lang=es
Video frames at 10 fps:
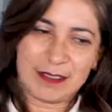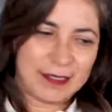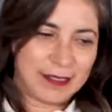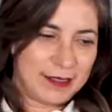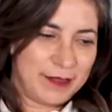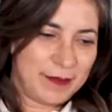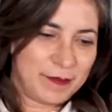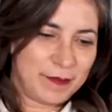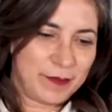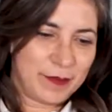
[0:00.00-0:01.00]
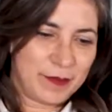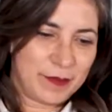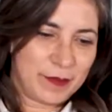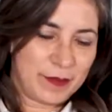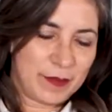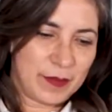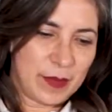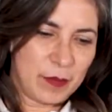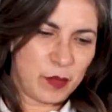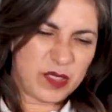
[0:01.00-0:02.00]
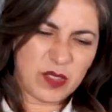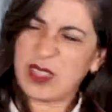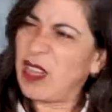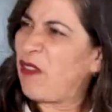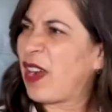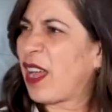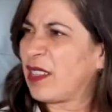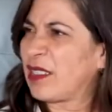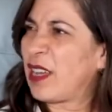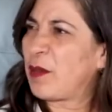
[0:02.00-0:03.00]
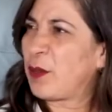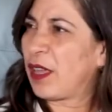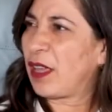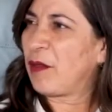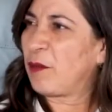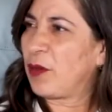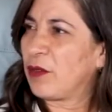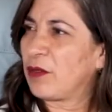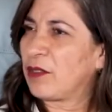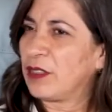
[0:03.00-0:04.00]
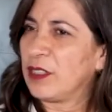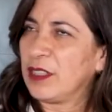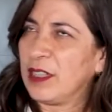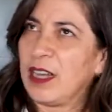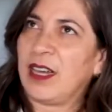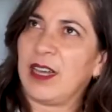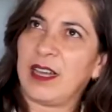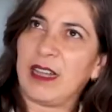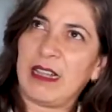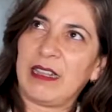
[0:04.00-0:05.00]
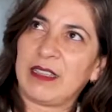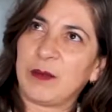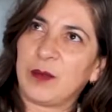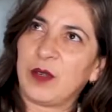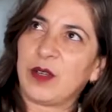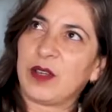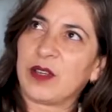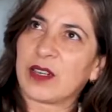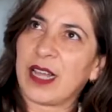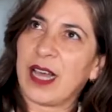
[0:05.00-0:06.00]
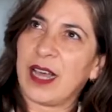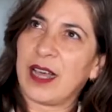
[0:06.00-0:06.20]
¿Cómo cuál? Pues no sé, a fracasar, por ejemplo. el temor a...